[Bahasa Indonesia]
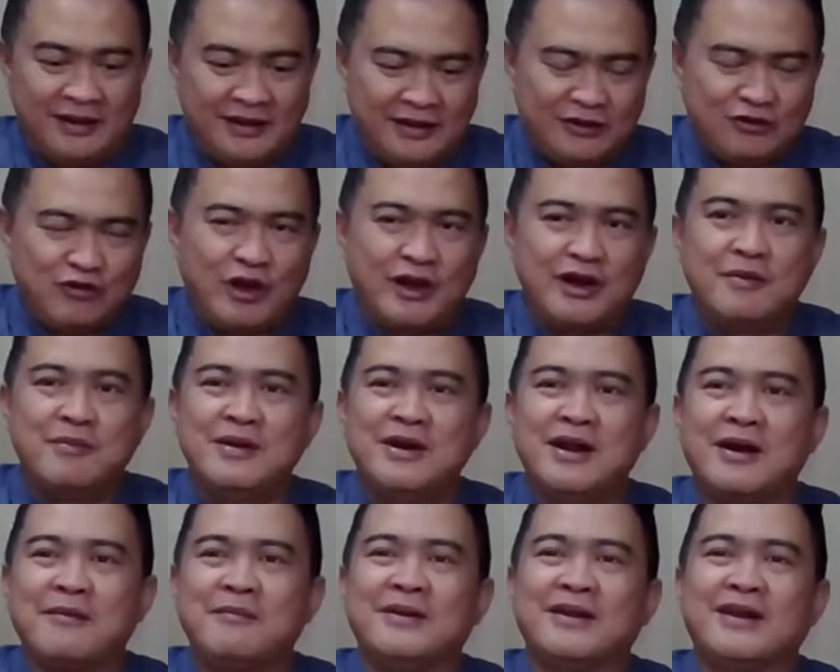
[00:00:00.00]
itu ada
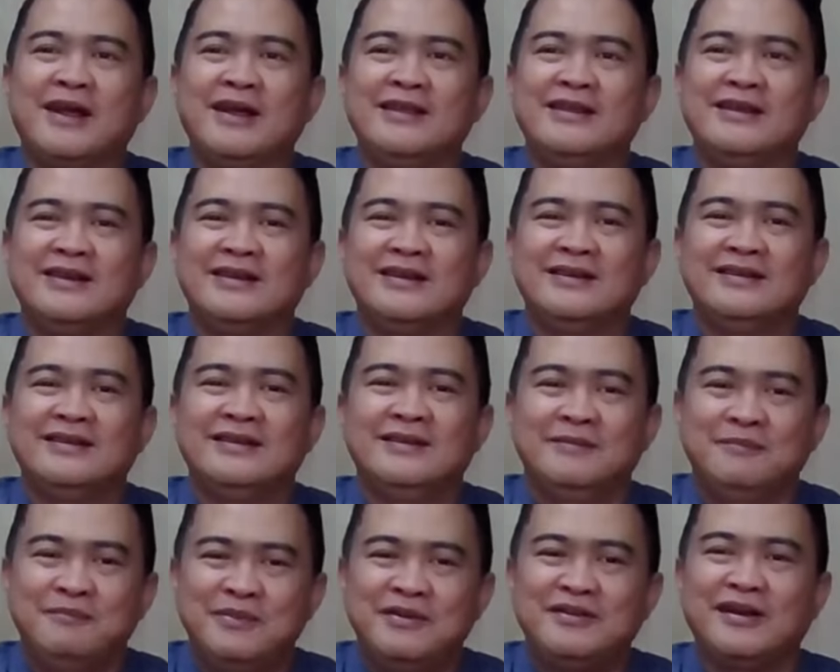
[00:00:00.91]
benang merahnya,
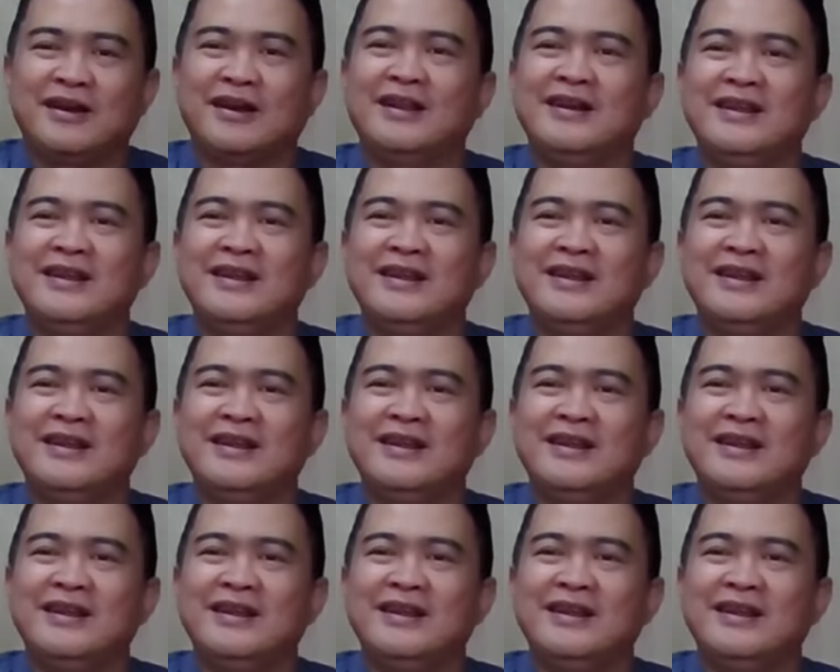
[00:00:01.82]
bisa